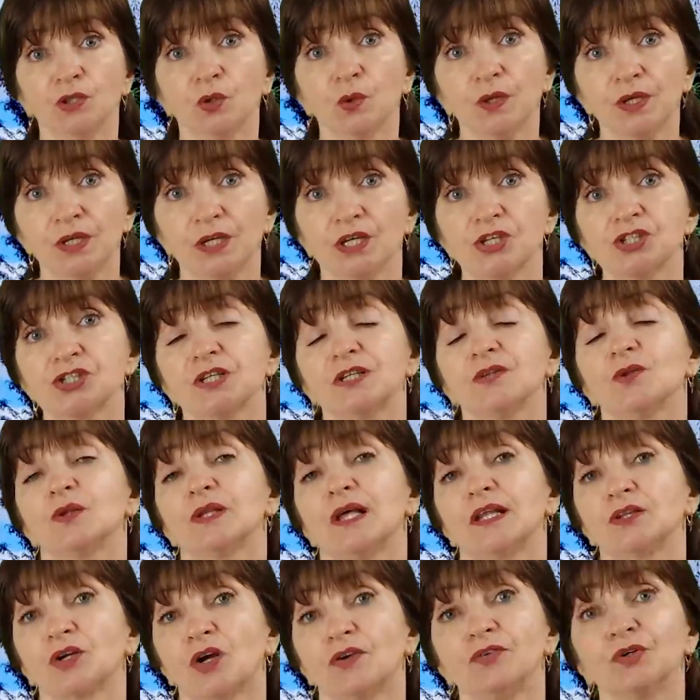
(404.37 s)
No i jeszcze
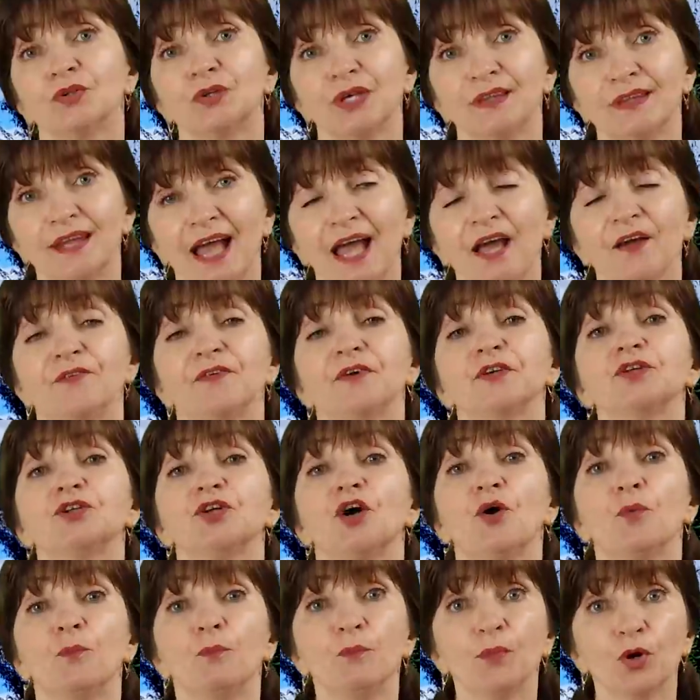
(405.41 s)
dodatkowo ten efekt
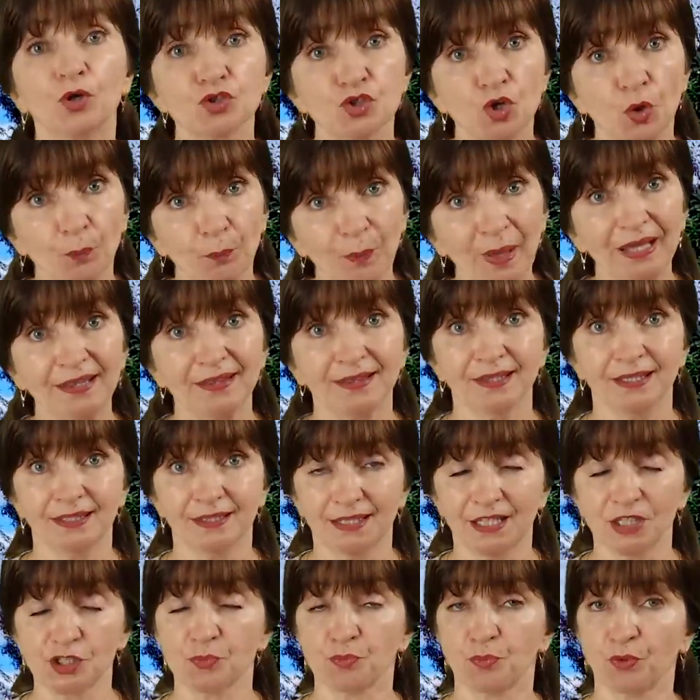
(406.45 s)

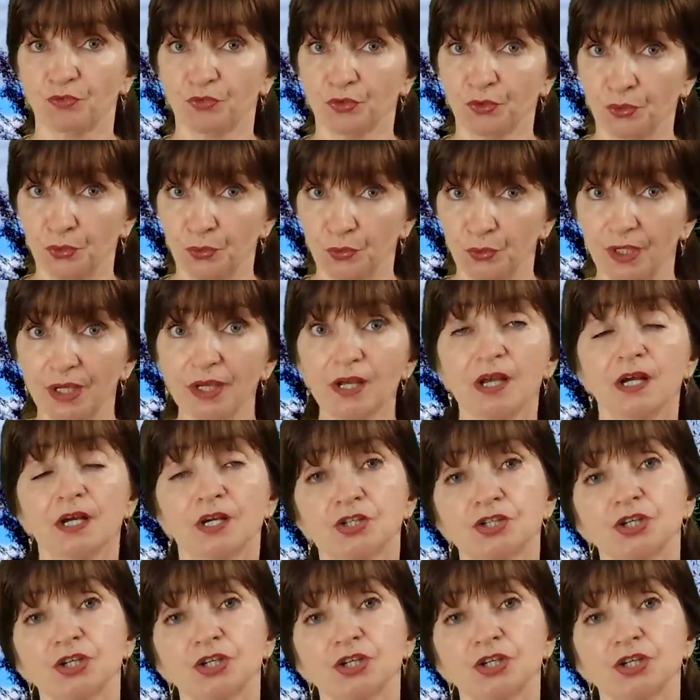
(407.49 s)
moczopędny też powoduje,